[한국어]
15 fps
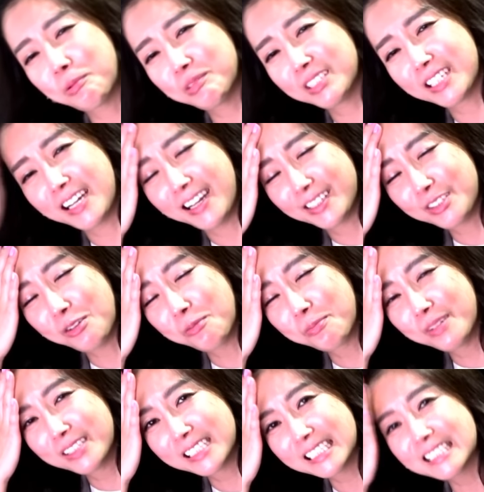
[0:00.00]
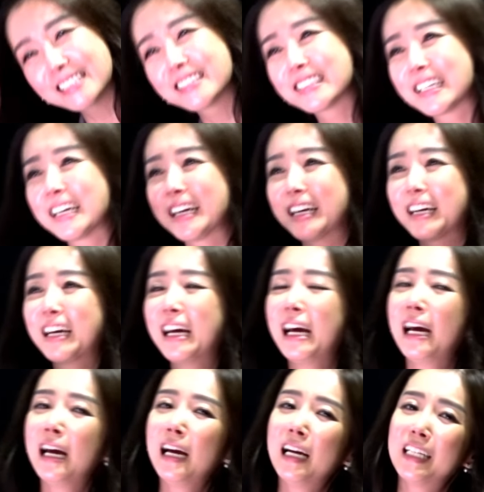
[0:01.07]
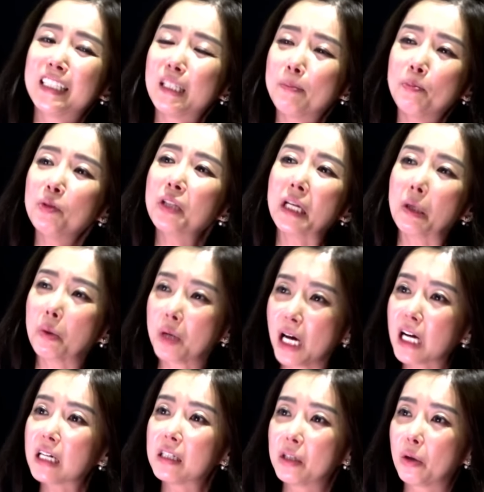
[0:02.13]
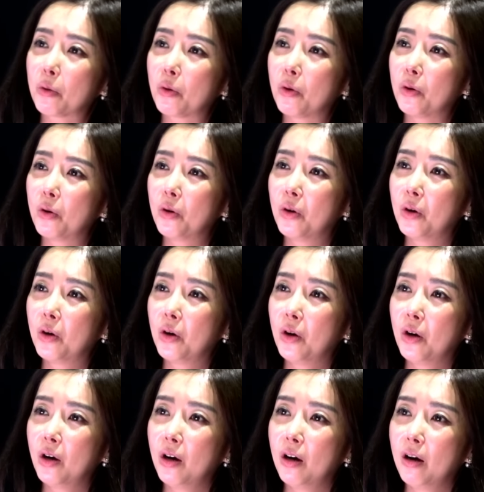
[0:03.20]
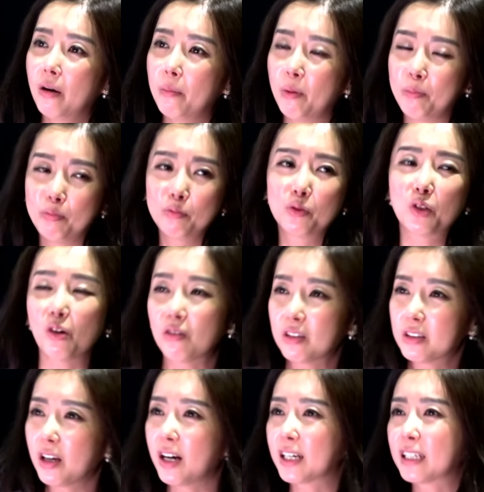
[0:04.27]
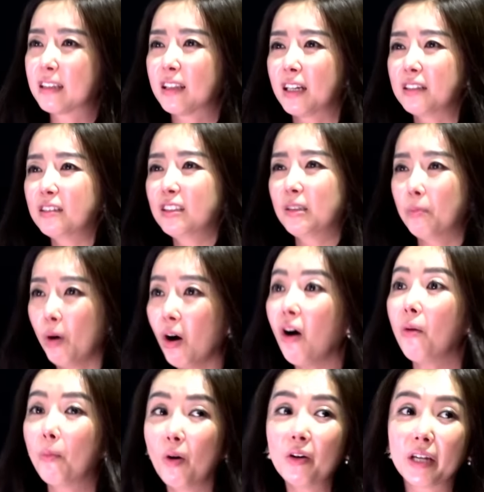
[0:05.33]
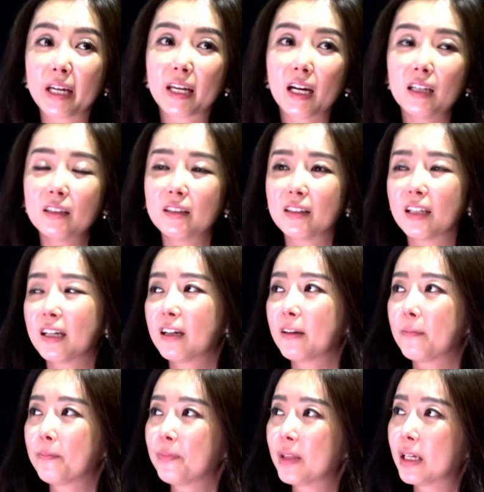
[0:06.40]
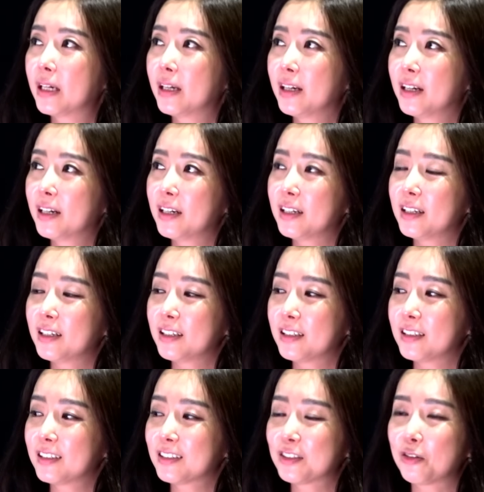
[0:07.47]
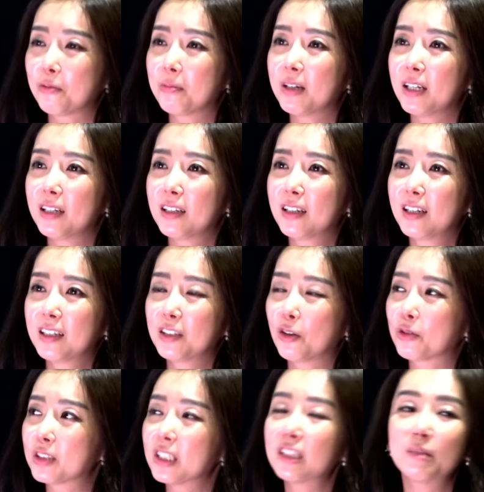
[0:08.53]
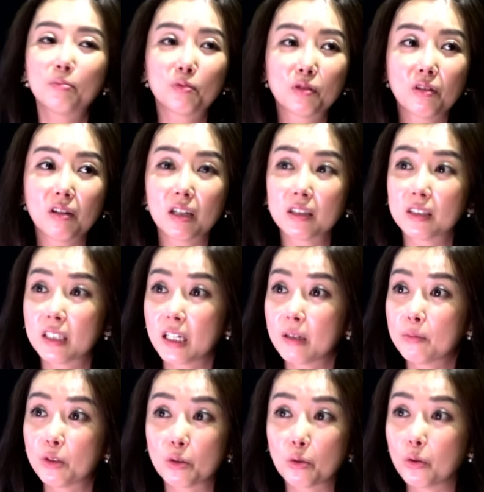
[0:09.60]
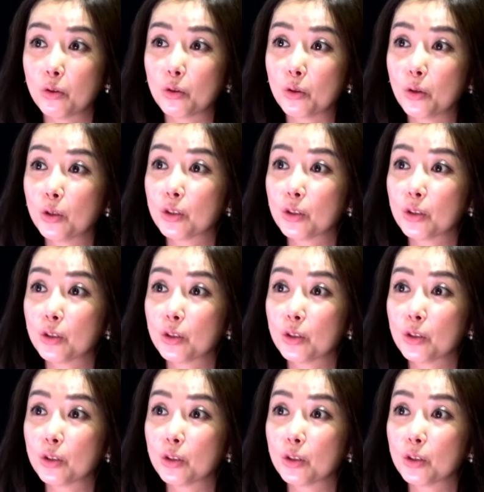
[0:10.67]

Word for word: 보니까 정말 싫은 게 10분의 1로 깎으려고 뭐 부정을 당했다느니 뭐뭐 뭐 얘기하는데 정말 역사를 부정하는 사람치고